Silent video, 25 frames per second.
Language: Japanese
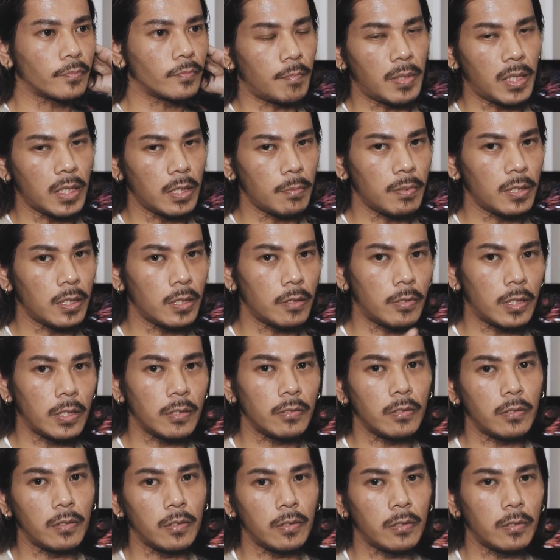パリピが
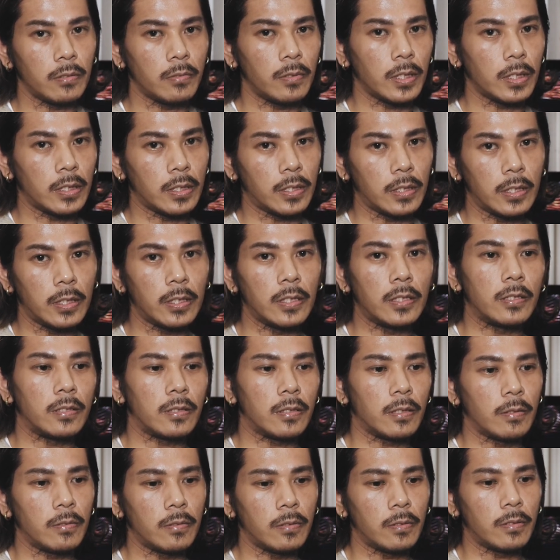悪いとかするわけじゃないんです
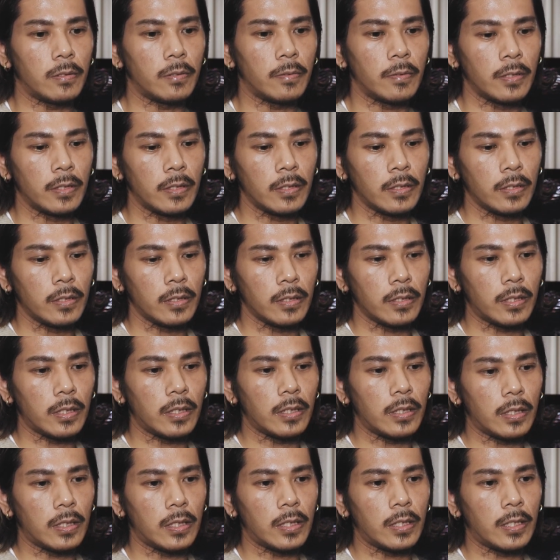けどた
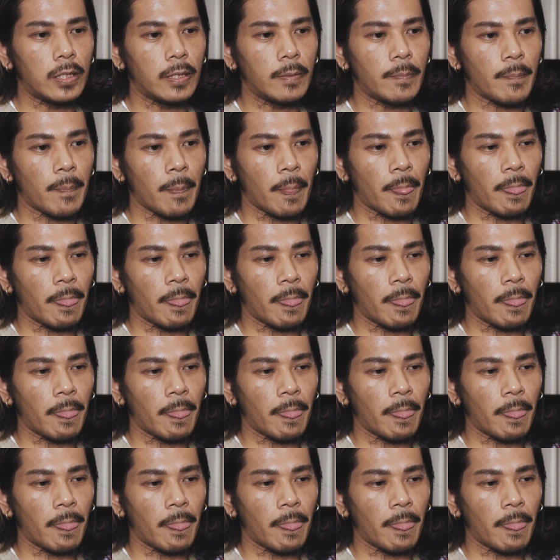だ